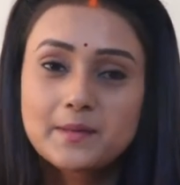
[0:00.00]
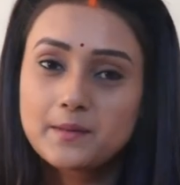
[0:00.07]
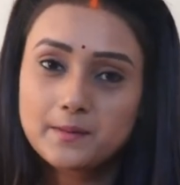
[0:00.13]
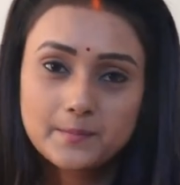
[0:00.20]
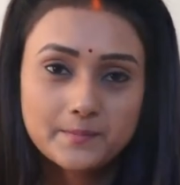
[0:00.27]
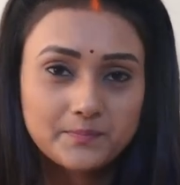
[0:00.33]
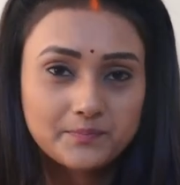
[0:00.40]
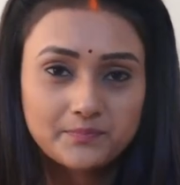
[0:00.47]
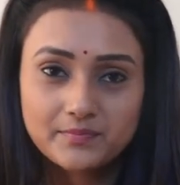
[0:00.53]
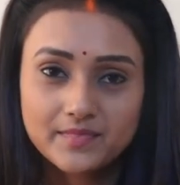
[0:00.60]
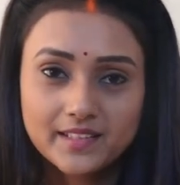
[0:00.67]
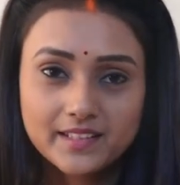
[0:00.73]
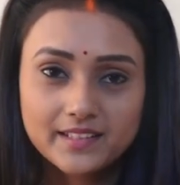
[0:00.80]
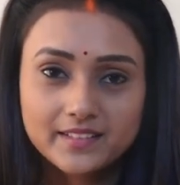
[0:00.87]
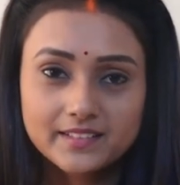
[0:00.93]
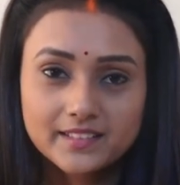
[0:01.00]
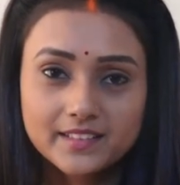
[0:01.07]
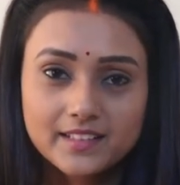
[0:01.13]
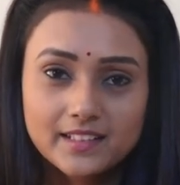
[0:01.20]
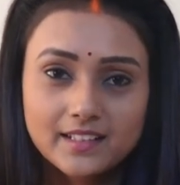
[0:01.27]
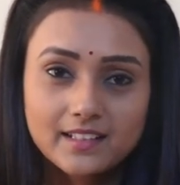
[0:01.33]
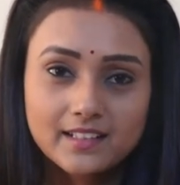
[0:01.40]
uh,
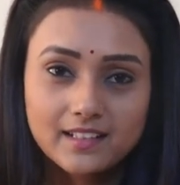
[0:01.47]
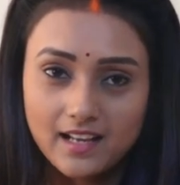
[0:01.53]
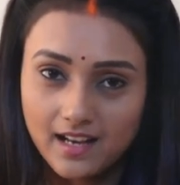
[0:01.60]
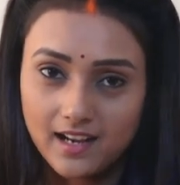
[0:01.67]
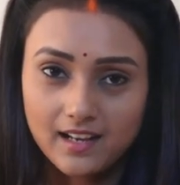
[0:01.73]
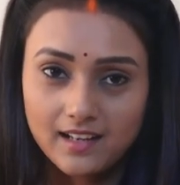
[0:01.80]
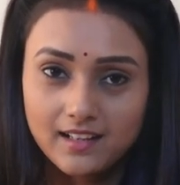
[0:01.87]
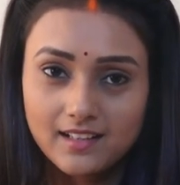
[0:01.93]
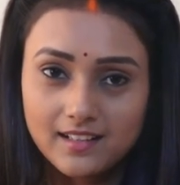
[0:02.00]
हाँ